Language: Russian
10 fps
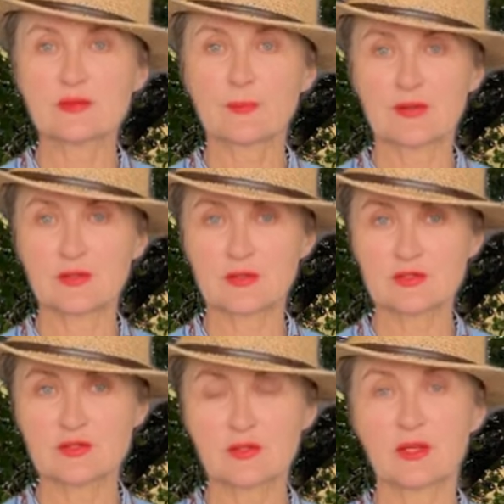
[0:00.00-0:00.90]

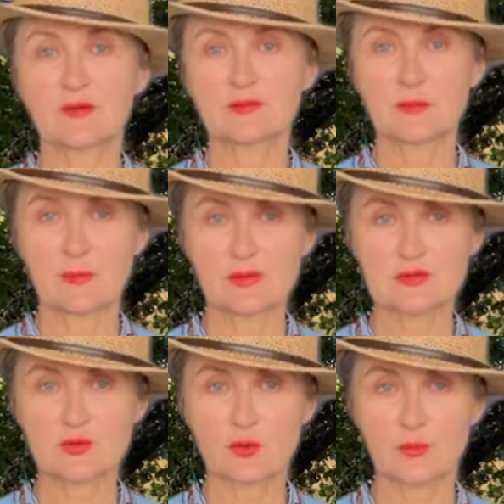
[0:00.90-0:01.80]
подержанный автомобиль
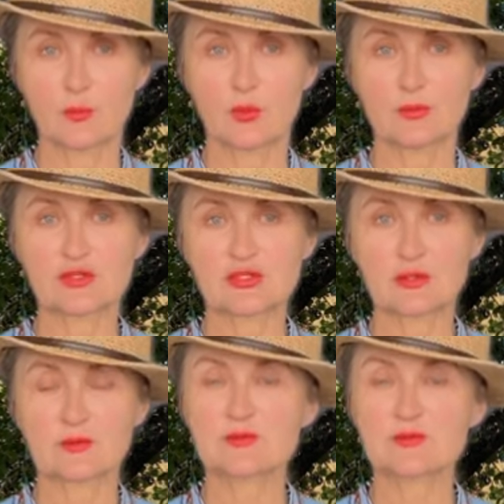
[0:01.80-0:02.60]
скорой помощи с